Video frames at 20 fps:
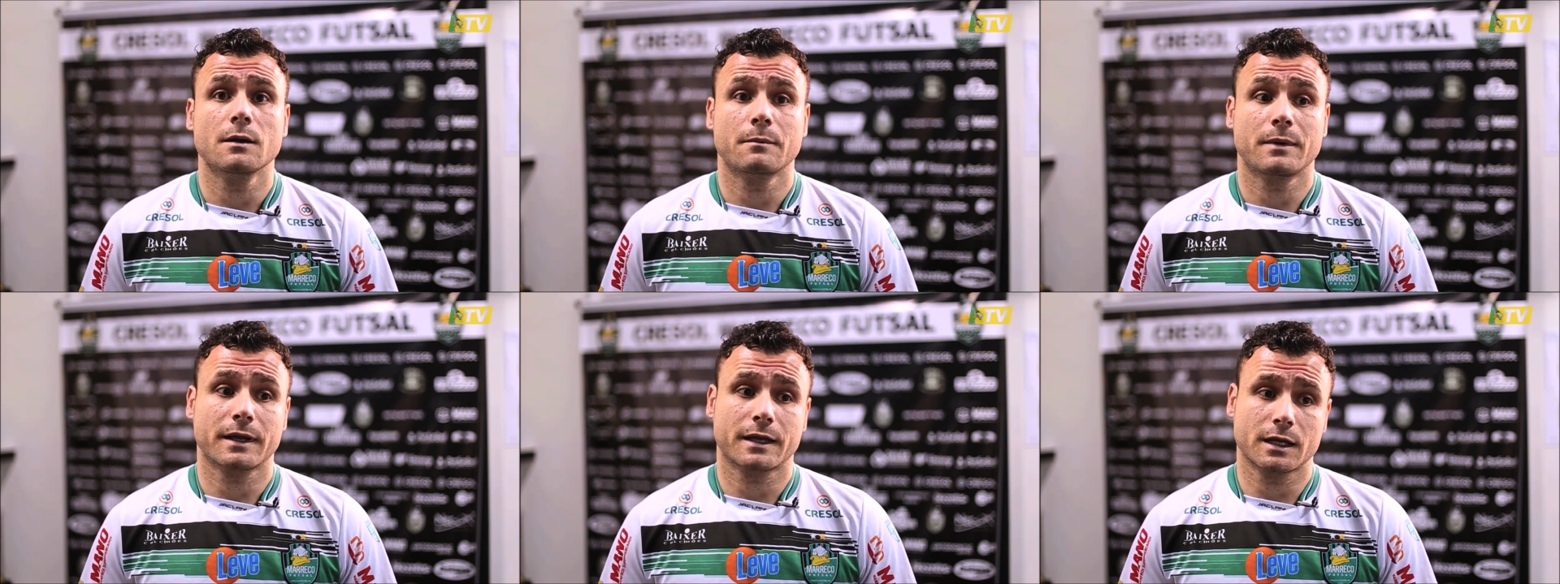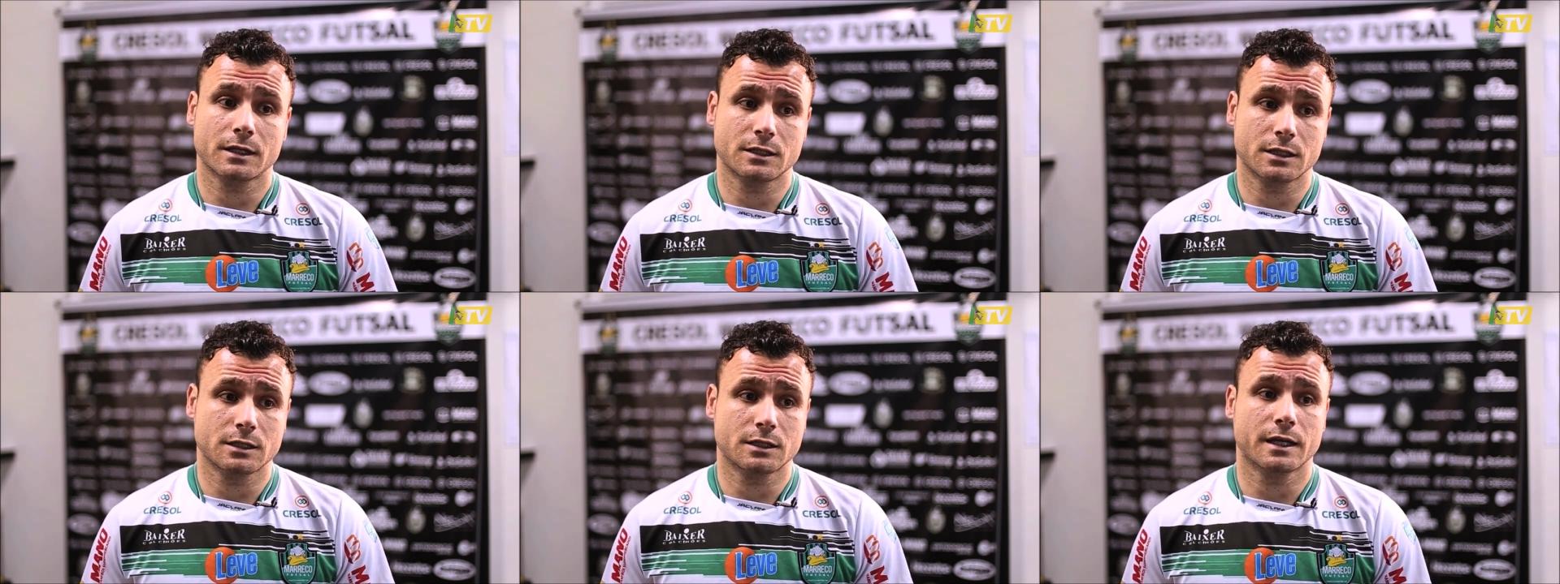para que
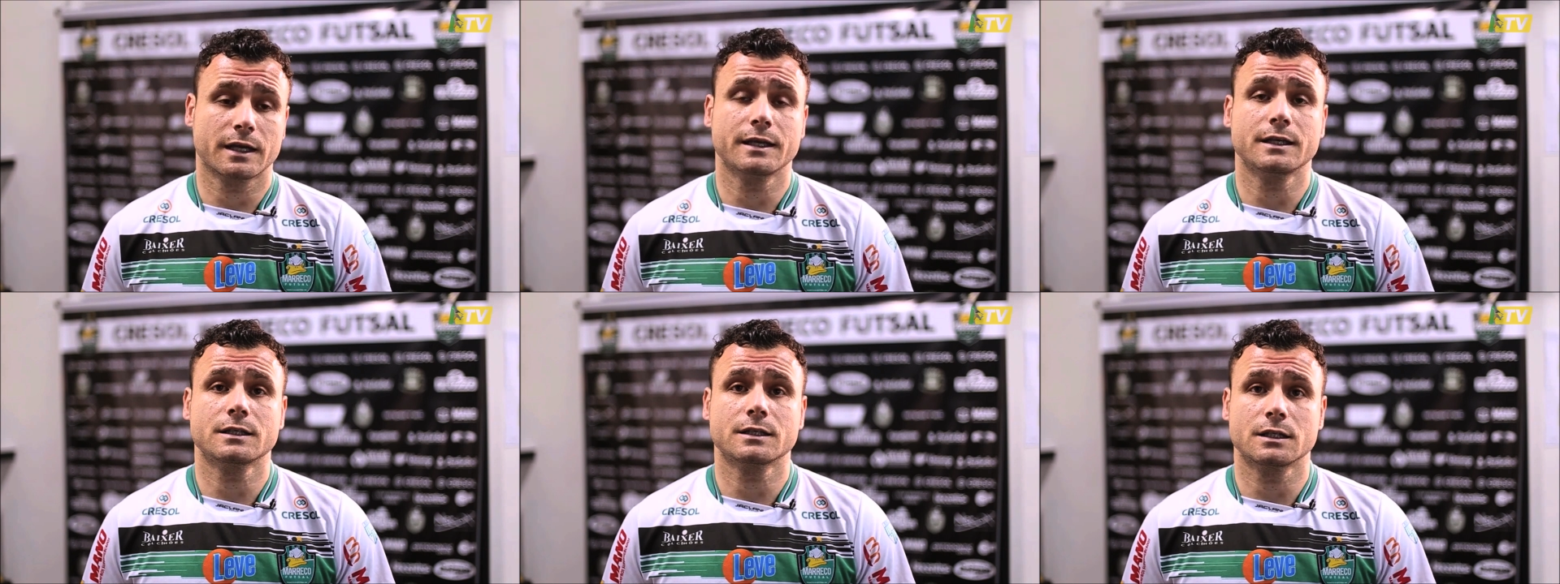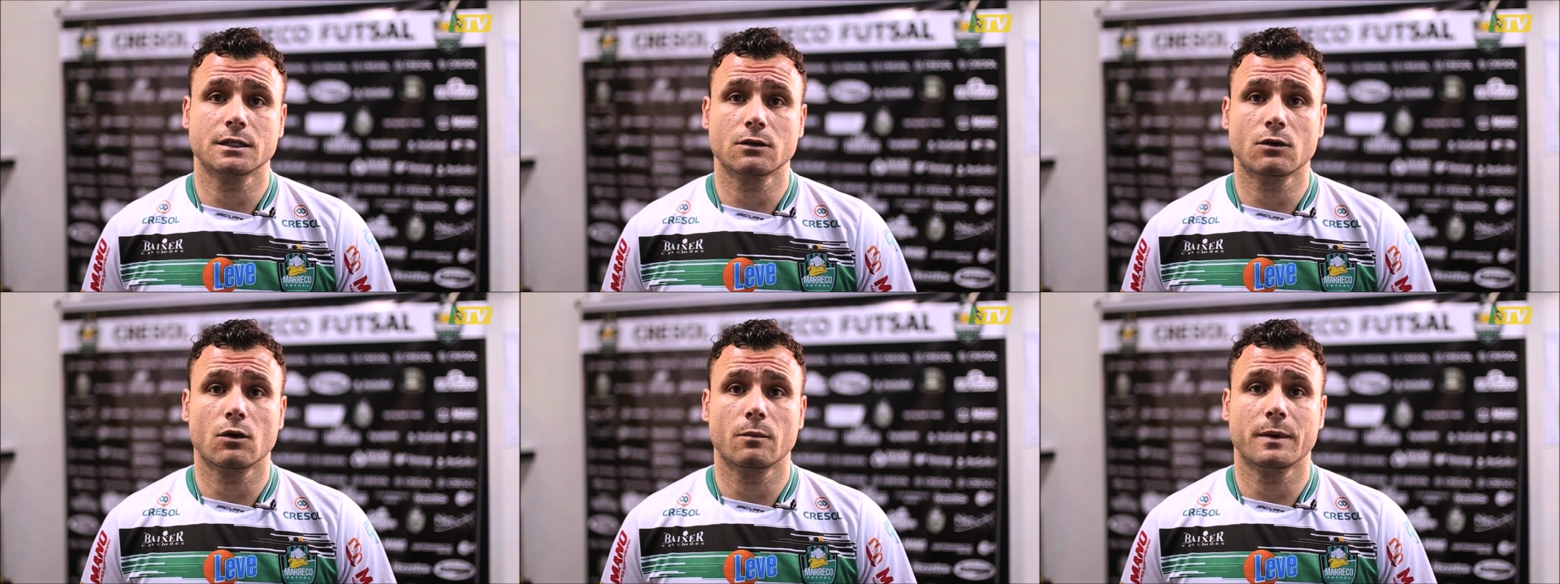a gente aí
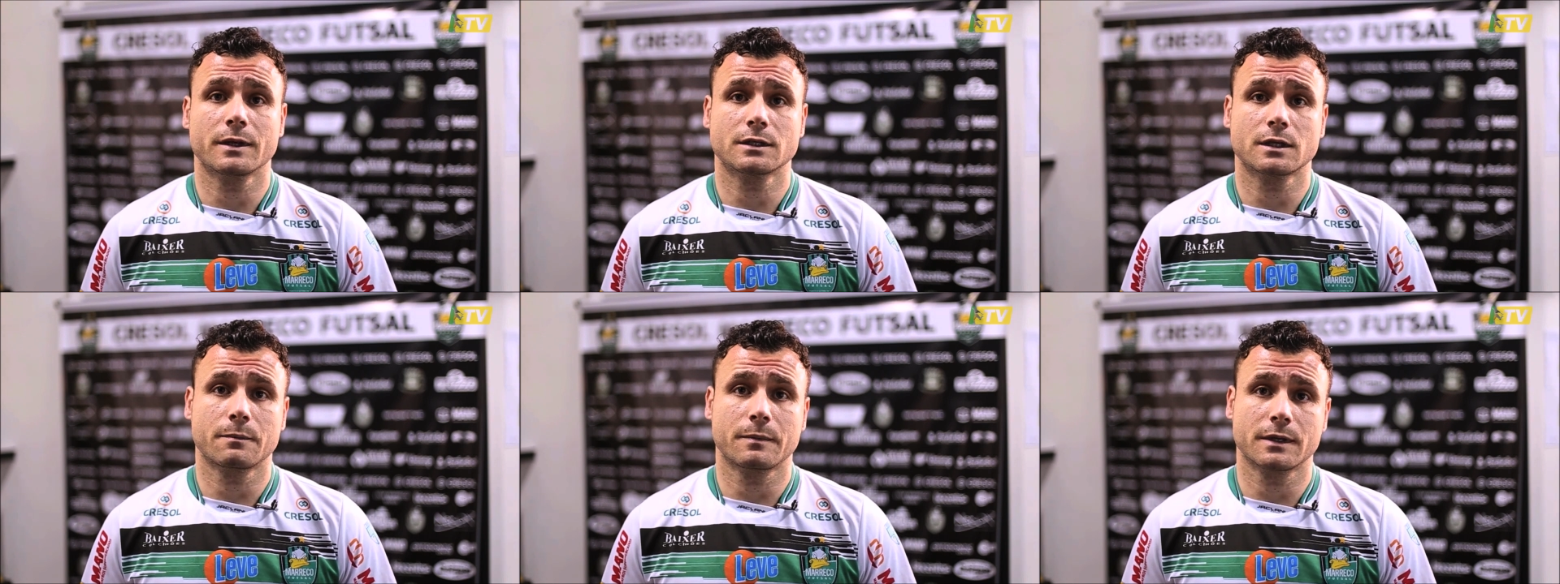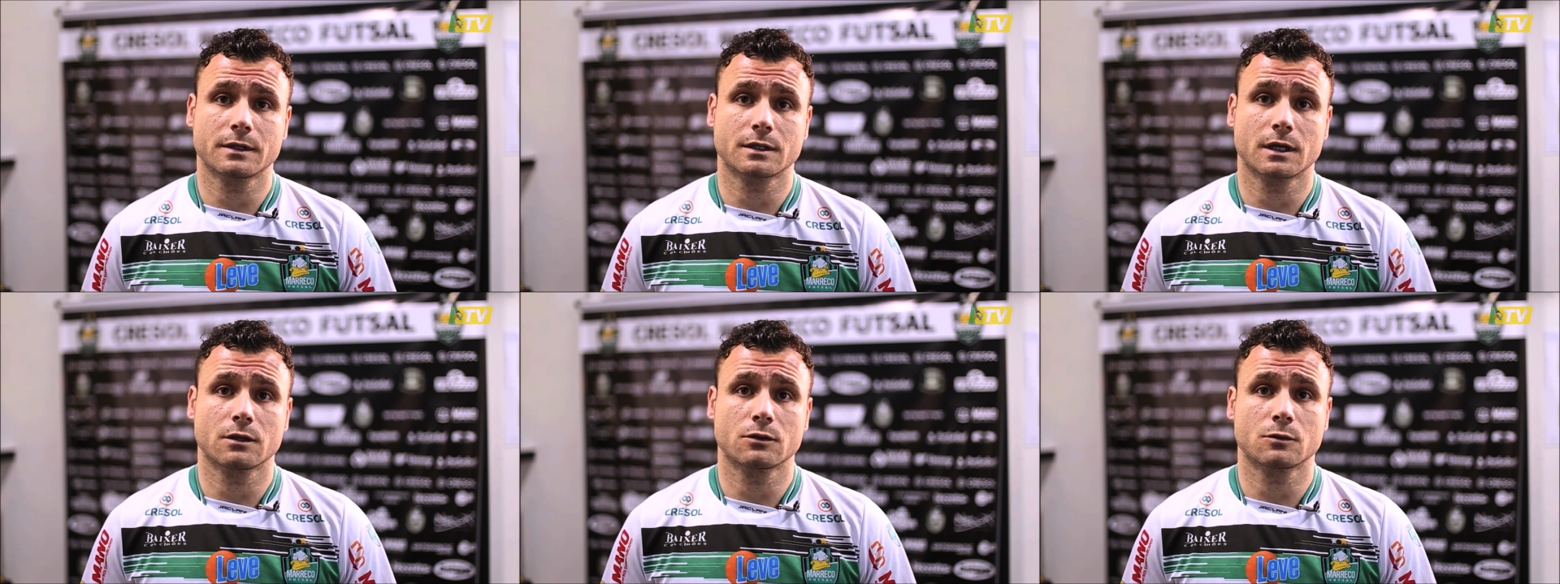sim comece a
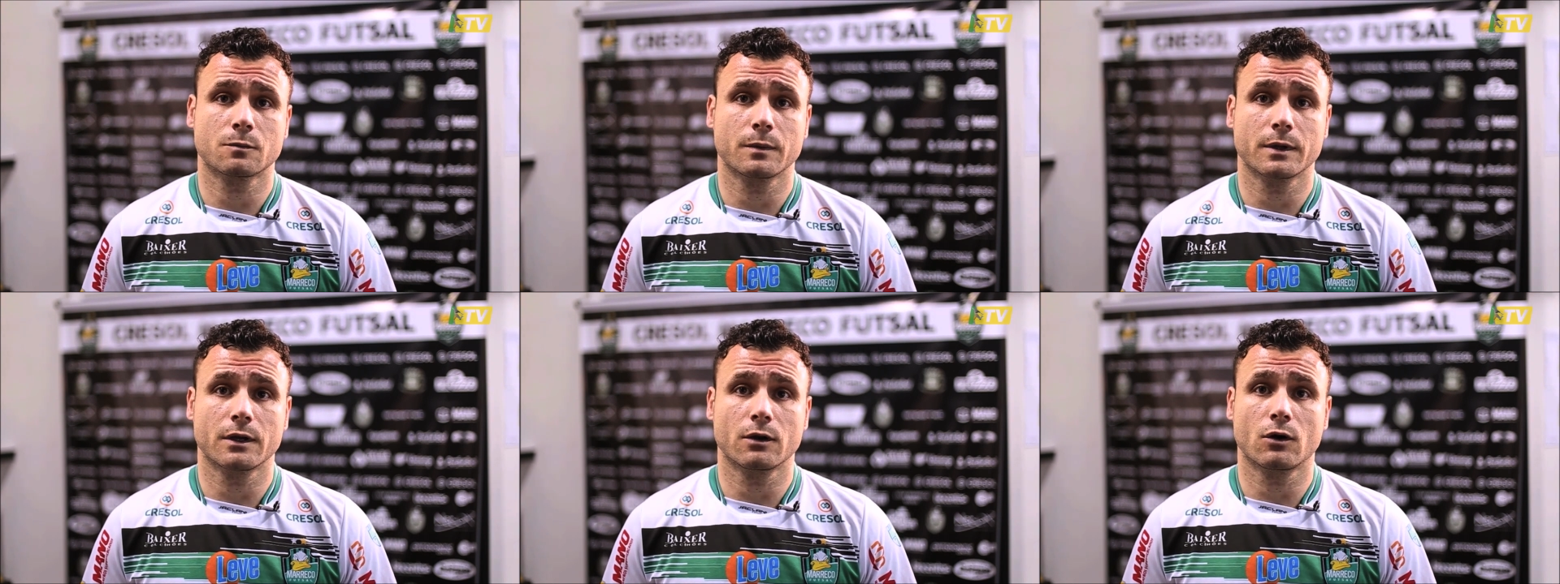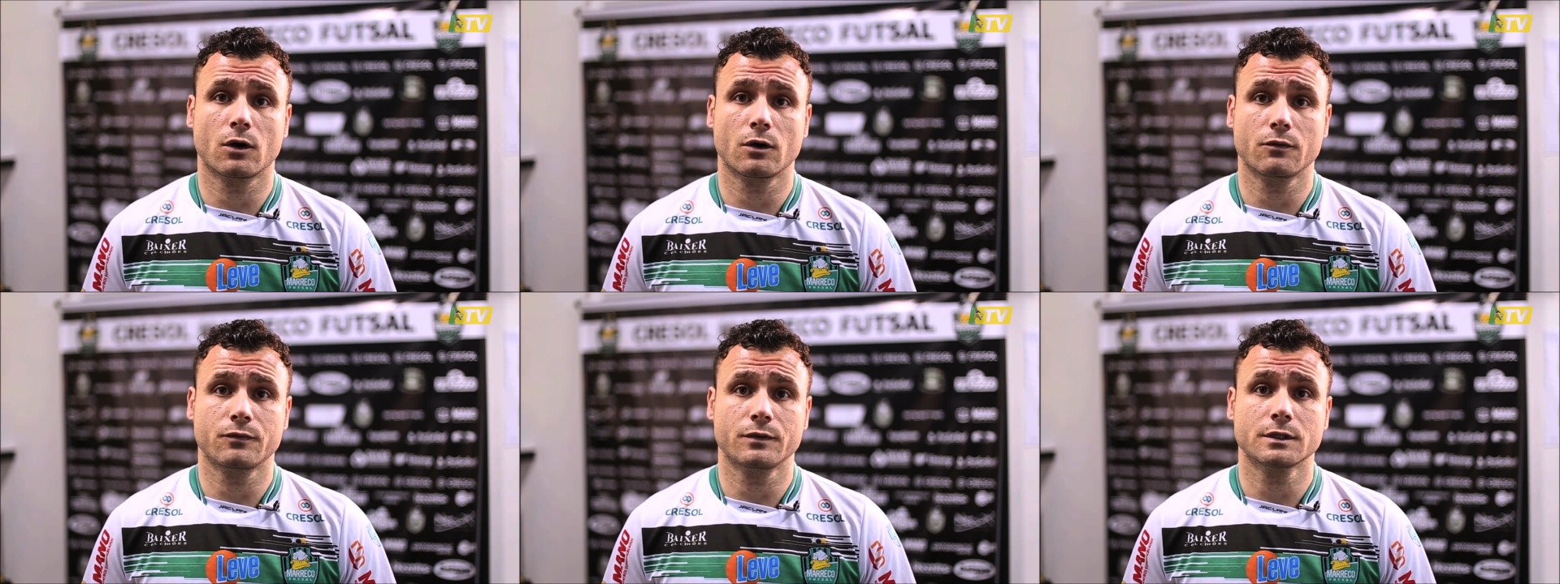pensar nos
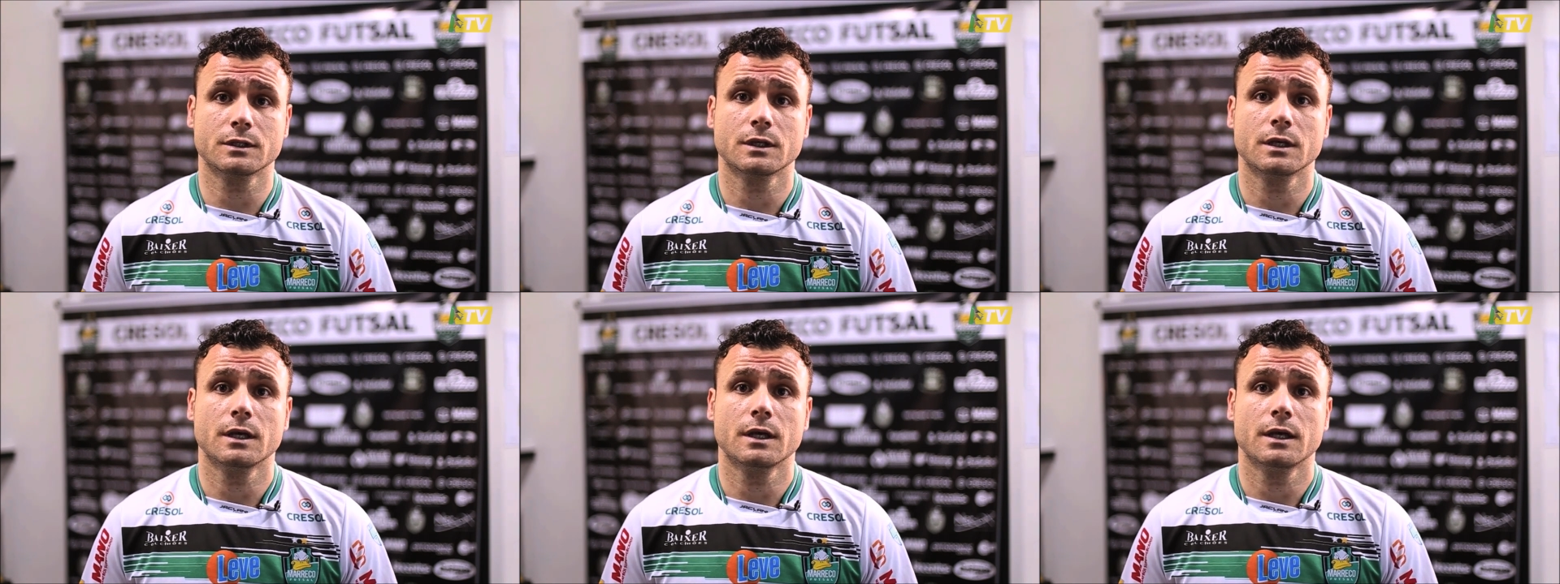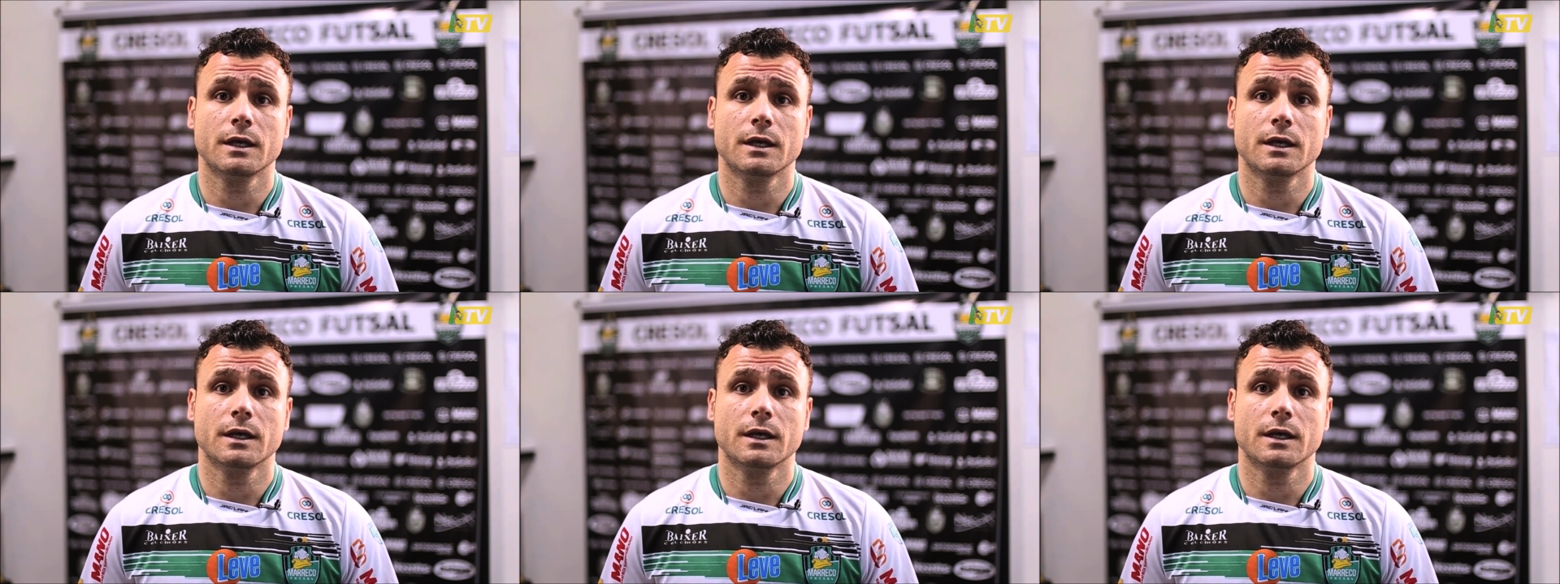playoffs